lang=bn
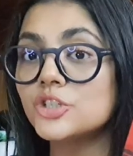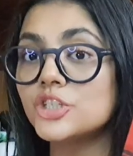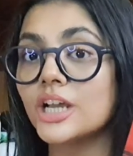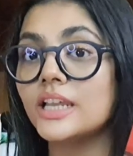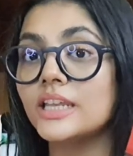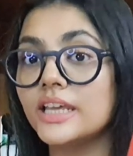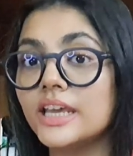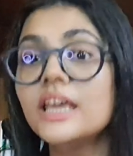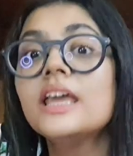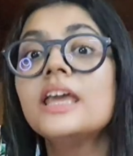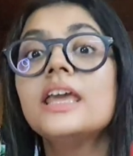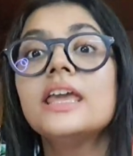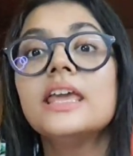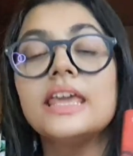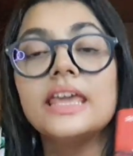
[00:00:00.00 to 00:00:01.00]
সালে
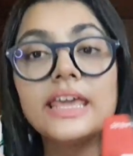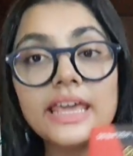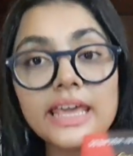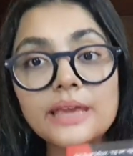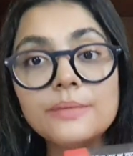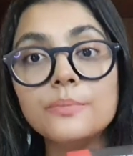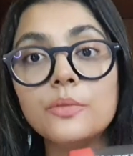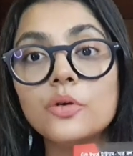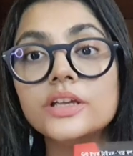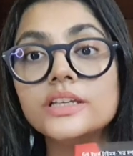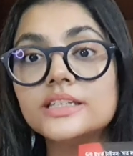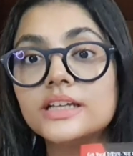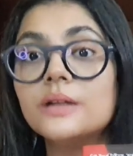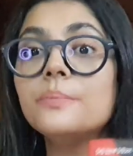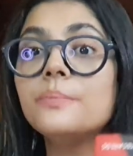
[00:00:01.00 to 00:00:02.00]
এই
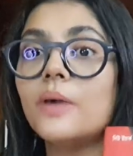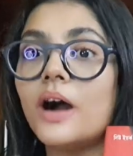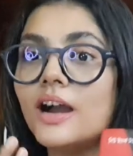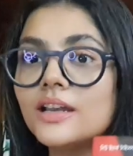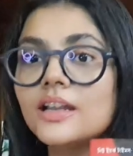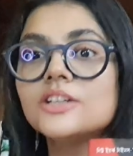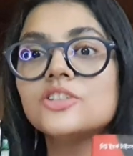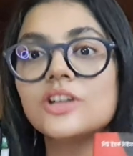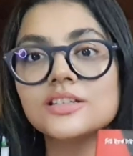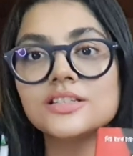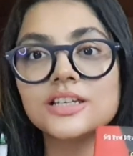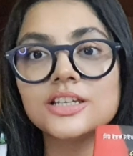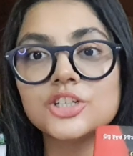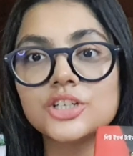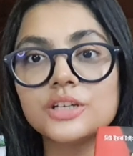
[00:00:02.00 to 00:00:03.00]
বইটার বাংলা
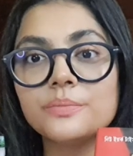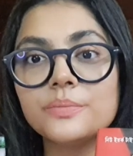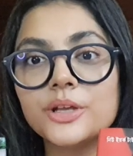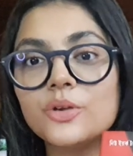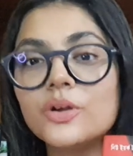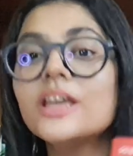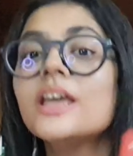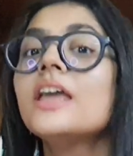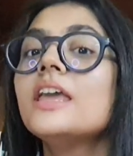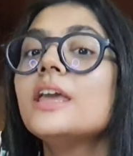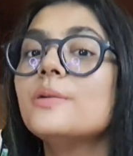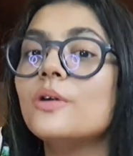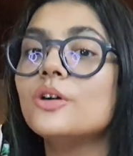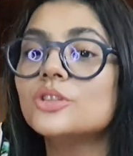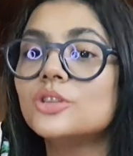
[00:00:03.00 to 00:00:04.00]
ট্রান্সলেশন বেরোয়
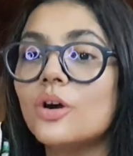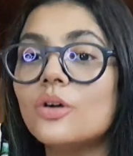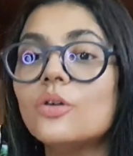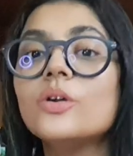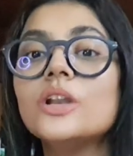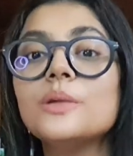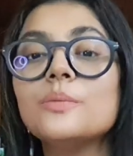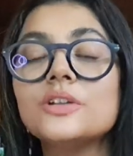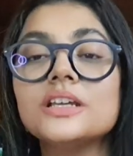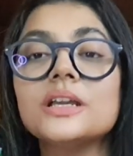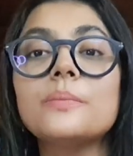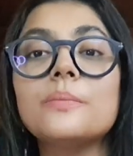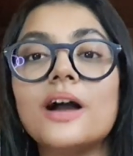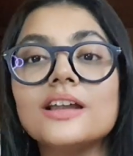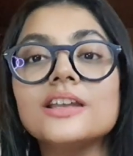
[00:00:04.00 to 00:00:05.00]
এবং তখন এই
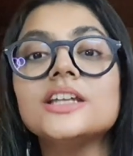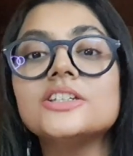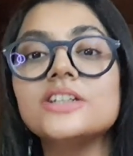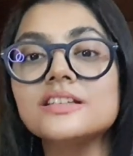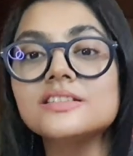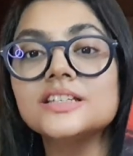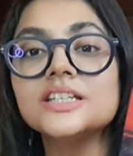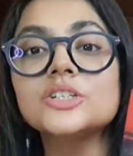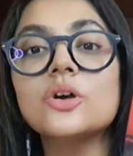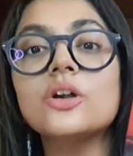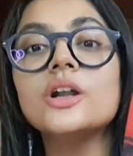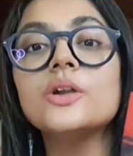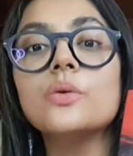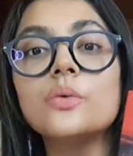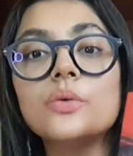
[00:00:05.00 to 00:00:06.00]
বইটাকে বাংলায় ট্রান্সলেট
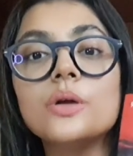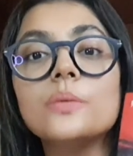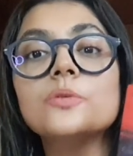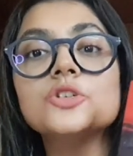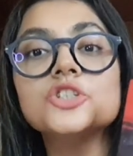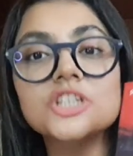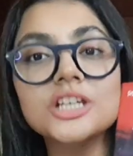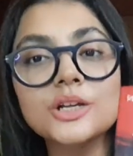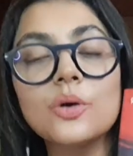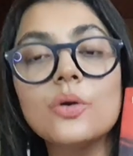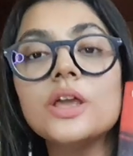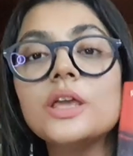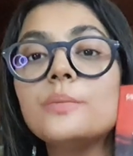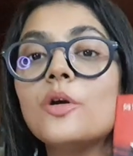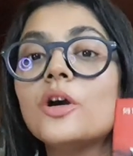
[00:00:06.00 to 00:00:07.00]
করেন অরুণাভ সিংহ
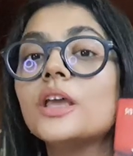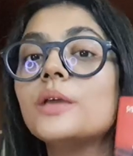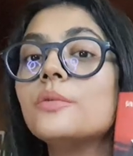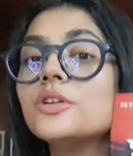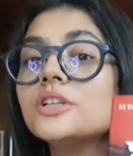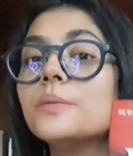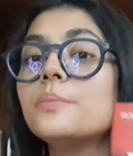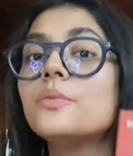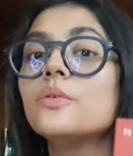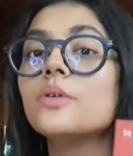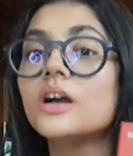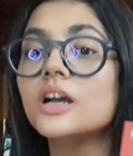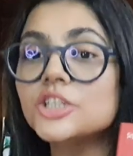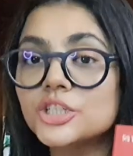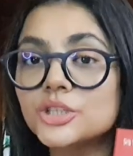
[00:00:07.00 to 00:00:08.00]
এবং এই বইটা
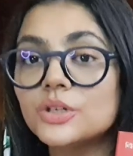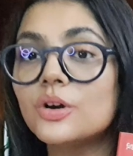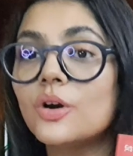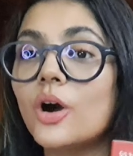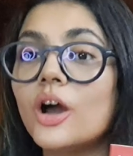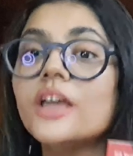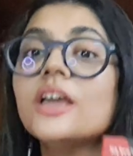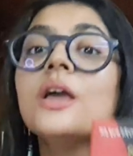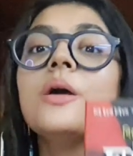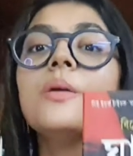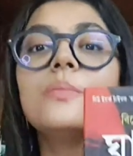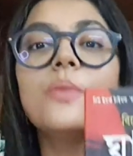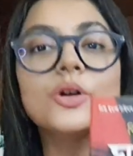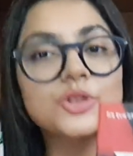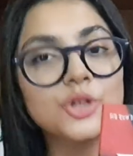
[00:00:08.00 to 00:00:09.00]
প্রকাশিত হয়
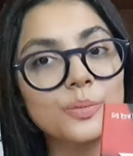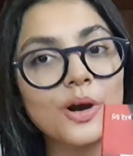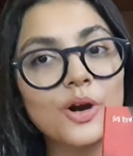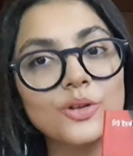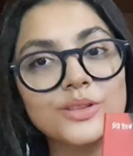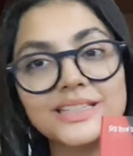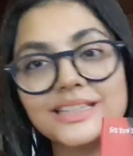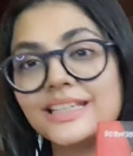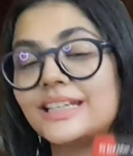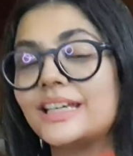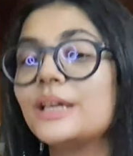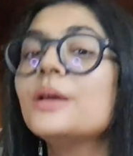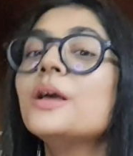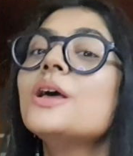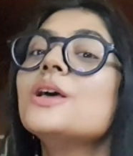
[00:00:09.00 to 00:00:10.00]
পত্রভারতী
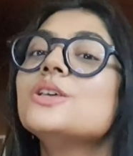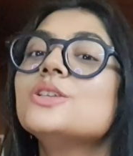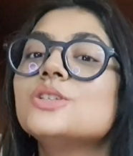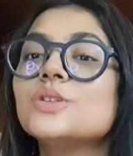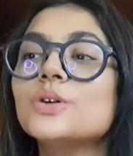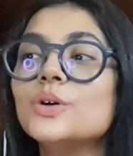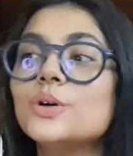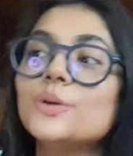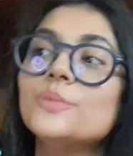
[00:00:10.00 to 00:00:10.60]
থেকে সো